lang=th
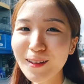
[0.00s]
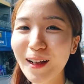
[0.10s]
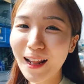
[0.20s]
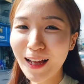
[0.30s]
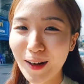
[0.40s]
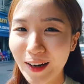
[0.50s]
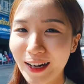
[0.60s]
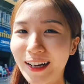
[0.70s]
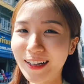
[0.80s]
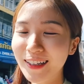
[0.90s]
เสร็จแล้ว
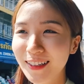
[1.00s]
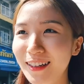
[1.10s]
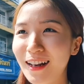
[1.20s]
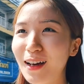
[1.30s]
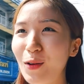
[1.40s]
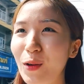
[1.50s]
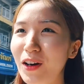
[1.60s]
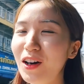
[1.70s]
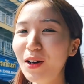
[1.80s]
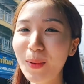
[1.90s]
นะคะเรา
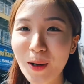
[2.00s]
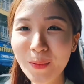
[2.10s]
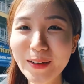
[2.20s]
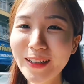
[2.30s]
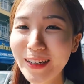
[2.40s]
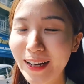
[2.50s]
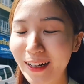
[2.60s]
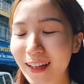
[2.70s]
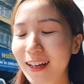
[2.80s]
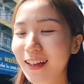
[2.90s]
ก็พร้อมขึ้นเขีย
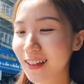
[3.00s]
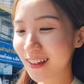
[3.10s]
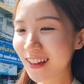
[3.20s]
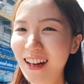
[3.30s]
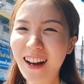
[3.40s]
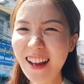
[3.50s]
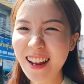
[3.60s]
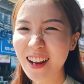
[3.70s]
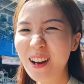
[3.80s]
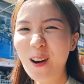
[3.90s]
งค่ะเฮ้
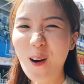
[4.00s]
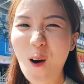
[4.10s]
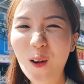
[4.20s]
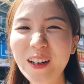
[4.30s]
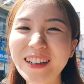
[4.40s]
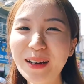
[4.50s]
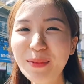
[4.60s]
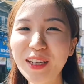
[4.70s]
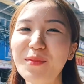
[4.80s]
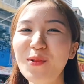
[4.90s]
ยคนนะไม่ใช่